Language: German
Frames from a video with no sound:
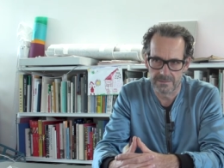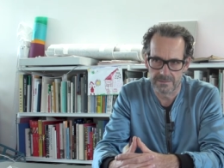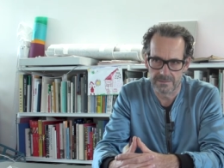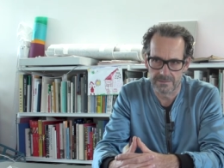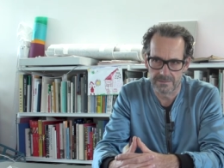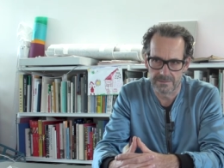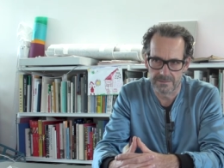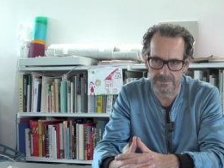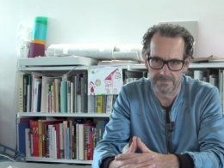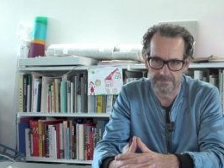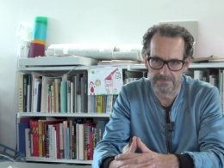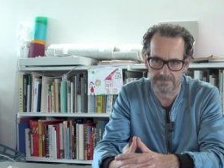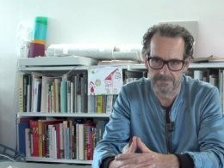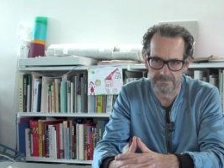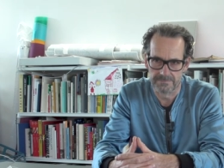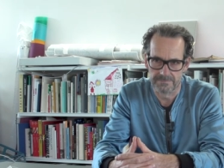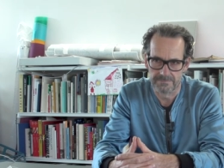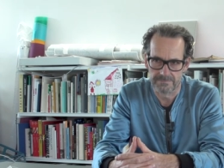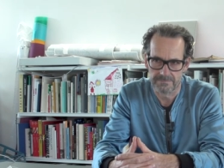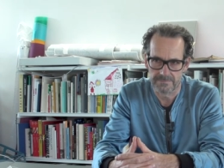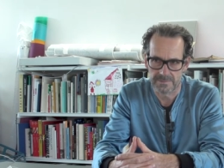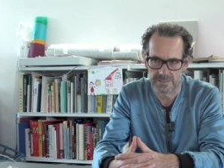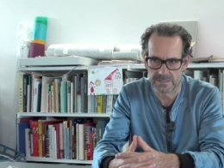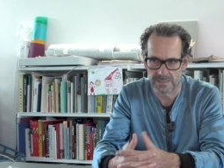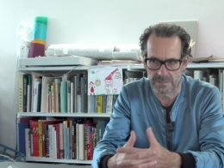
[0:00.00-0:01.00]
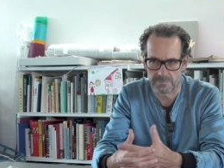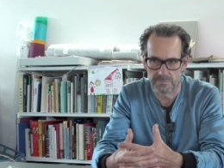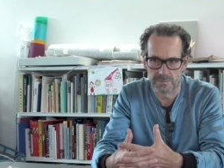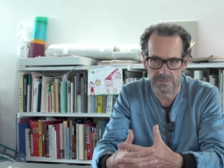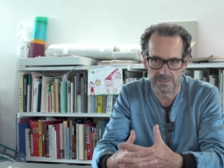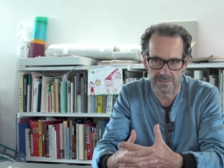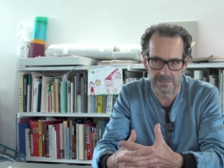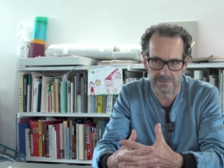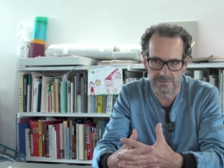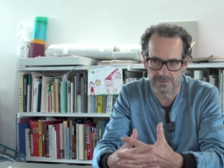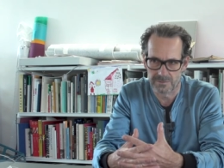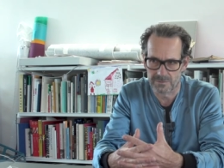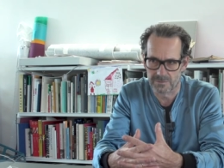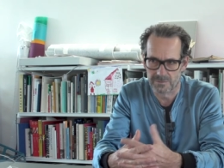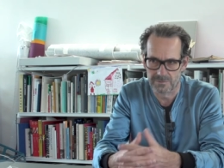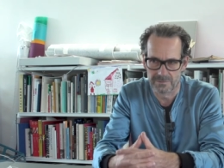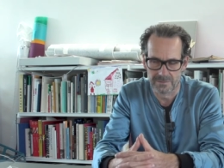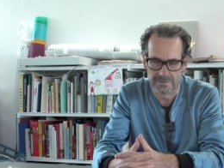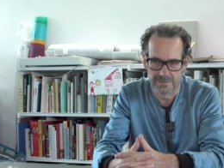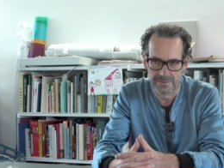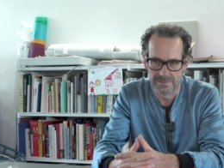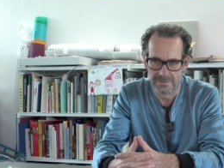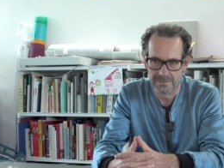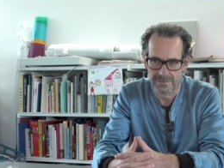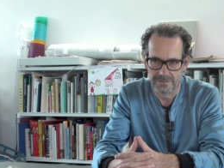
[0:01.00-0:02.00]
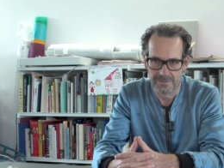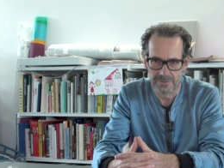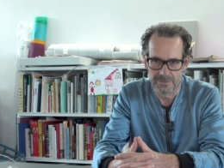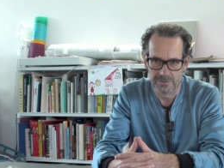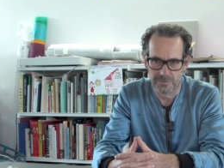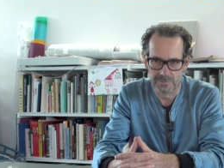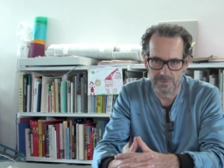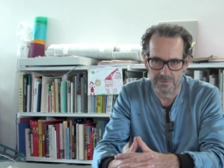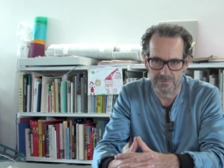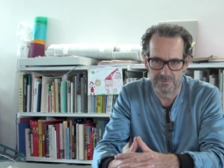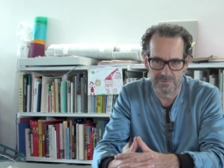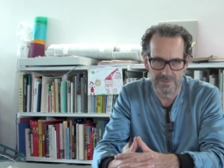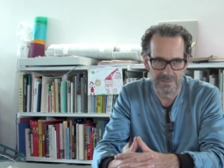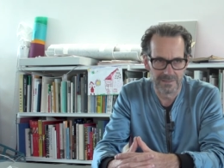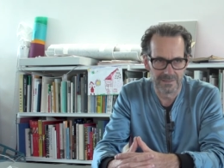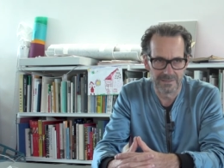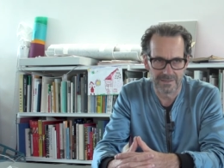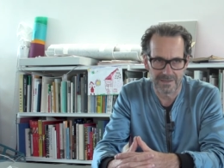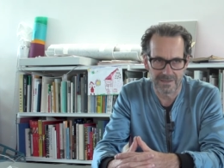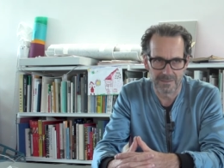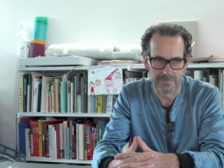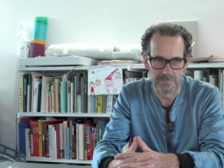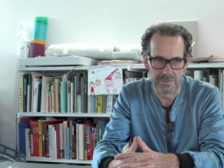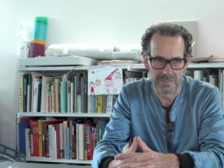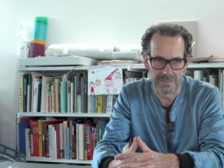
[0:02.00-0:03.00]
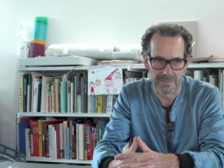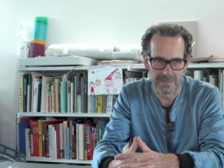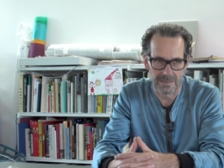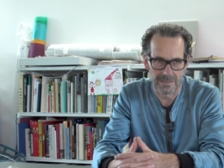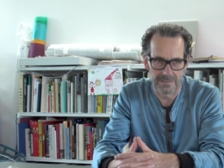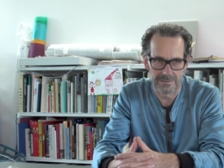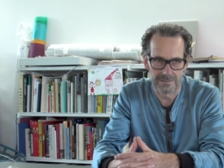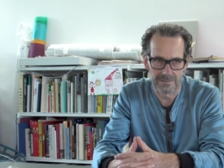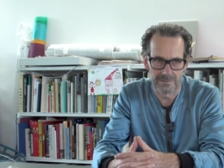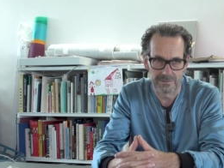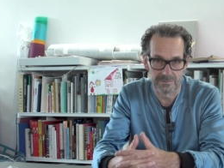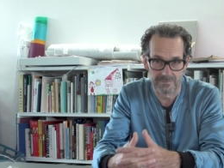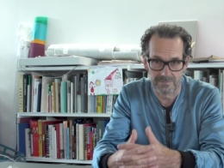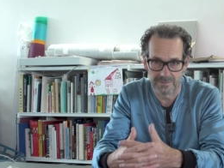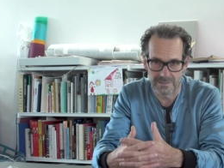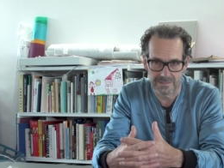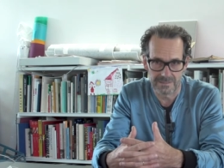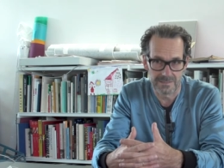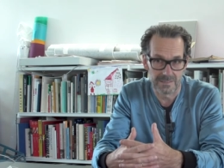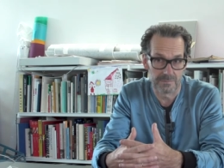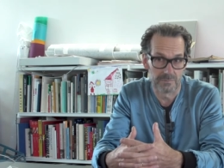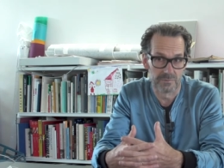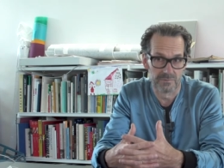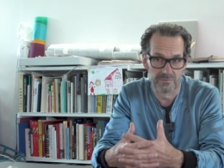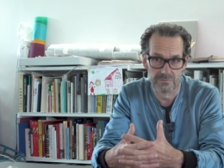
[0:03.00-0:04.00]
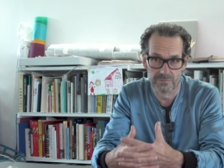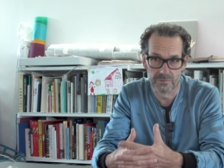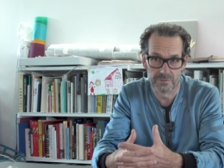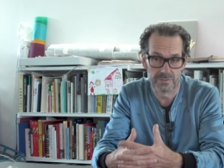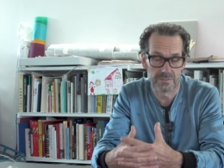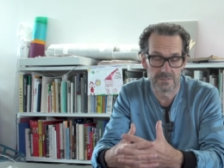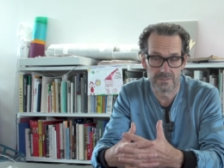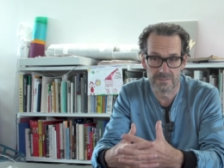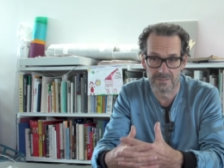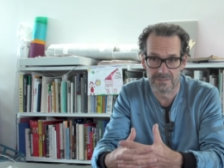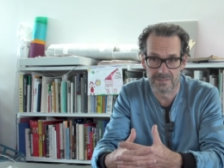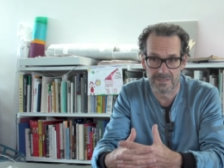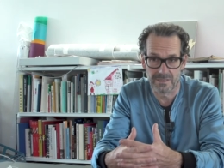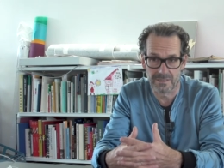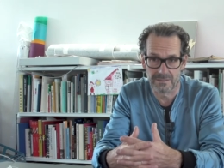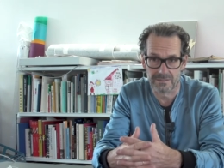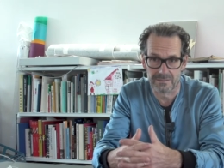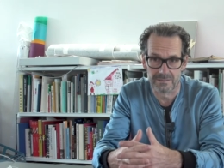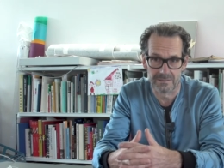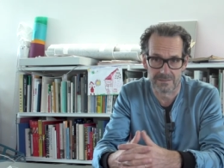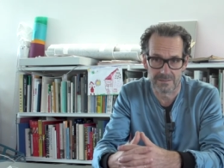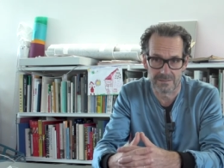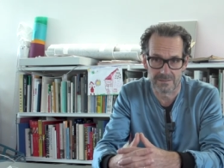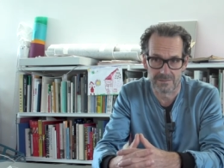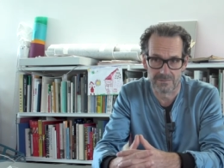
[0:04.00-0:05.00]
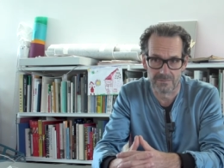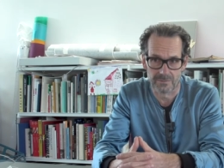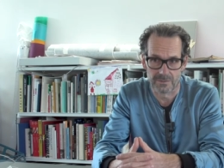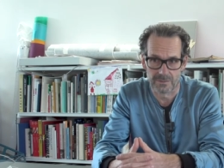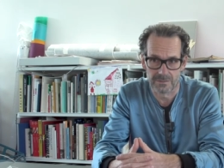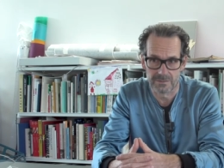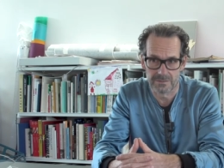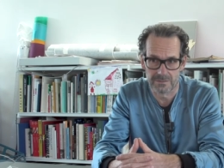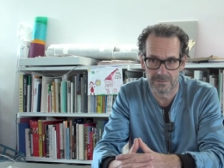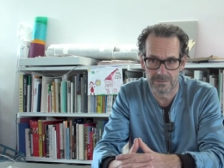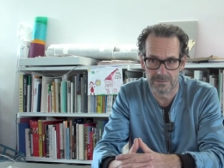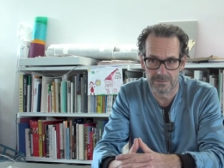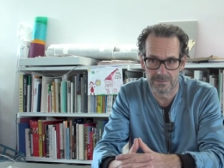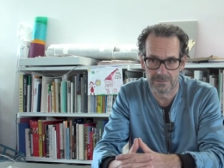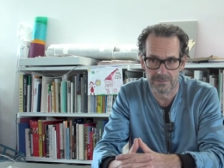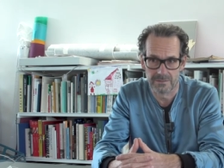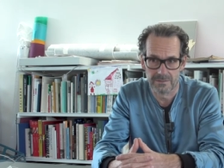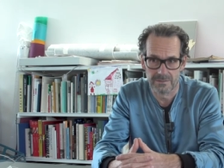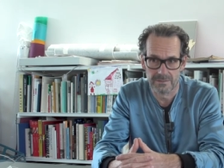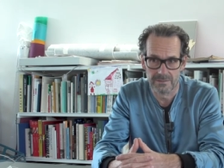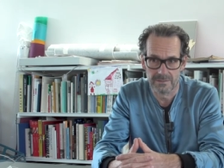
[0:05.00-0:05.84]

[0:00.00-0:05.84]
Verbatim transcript: Ähm, das hat mich also über viele Jahre begleitet und war sehr bewusst gesetzt. Ich wollte